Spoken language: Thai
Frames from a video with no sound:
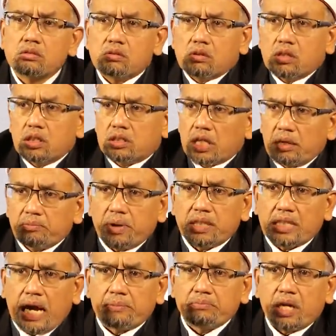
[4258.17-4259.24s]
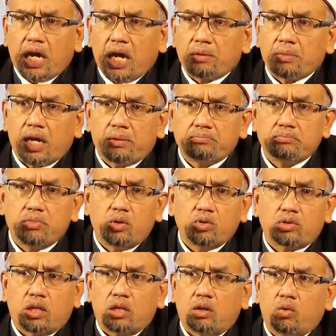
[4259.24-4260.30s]
โอ้ยฉันไปตามแก้มาไม่
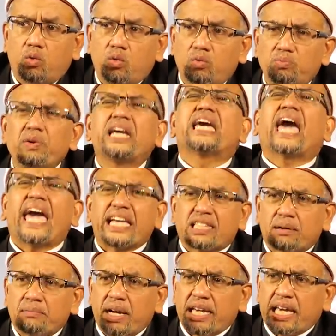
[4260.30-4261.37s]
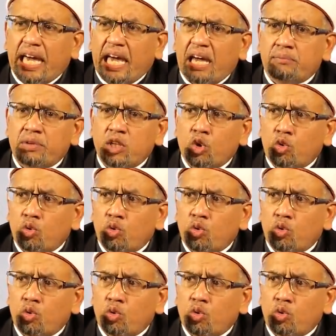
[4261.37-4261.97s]
รู้ตะกี้กูไปแก้ทำไมแก้ให้มัน